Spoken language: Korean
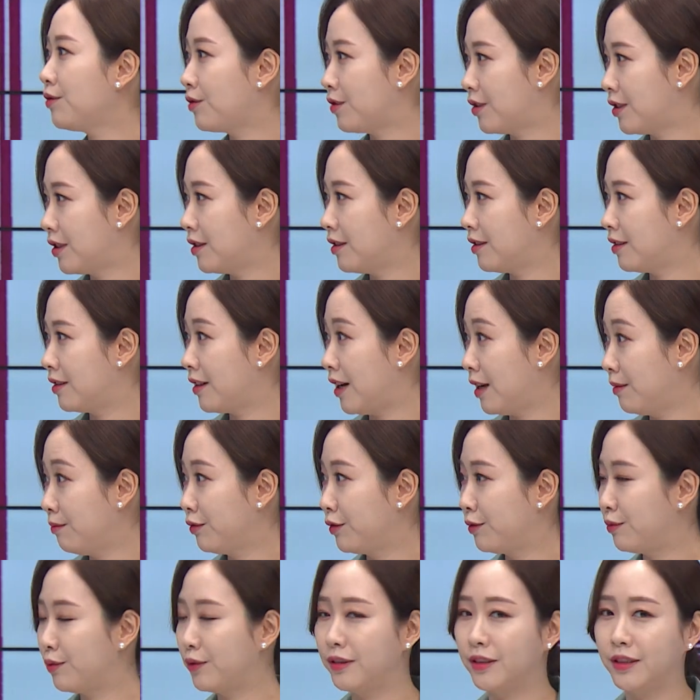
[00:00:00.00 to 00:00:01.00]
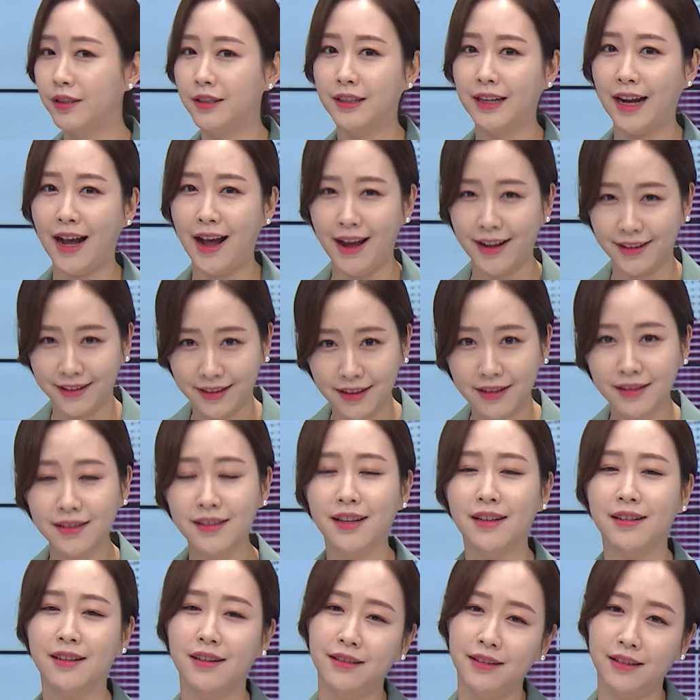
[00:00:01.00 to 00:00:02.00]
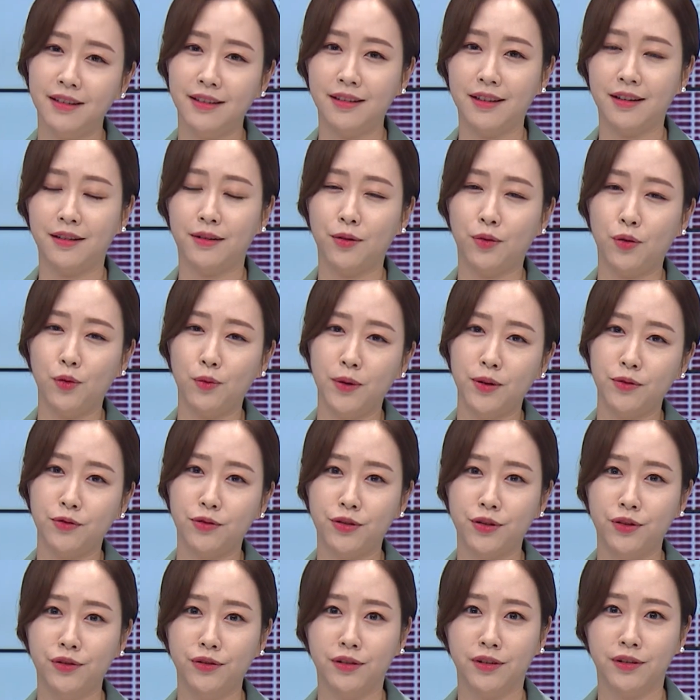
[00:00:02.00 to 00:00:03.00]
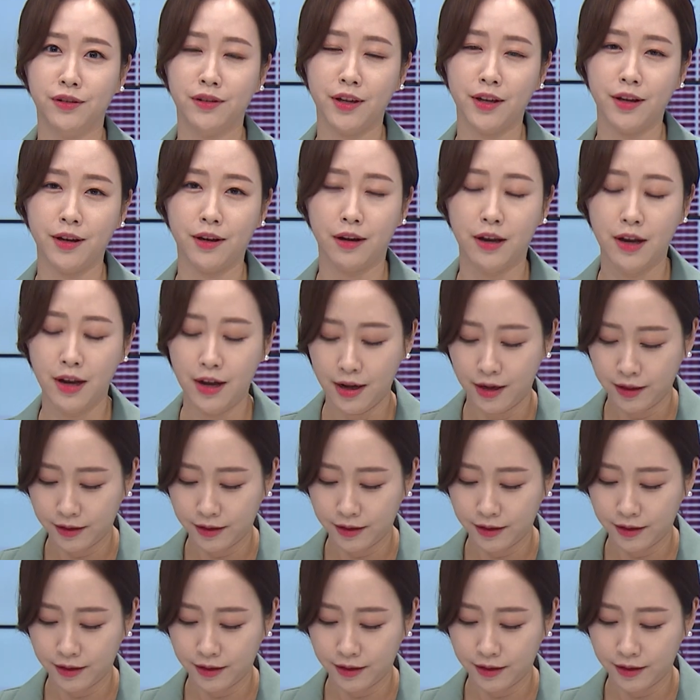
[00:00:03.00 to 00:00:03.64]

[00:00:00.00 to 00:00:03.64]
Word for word: 유치를 한 부분을 가장 잘한 일이다 이렇게 꼽아주셨는데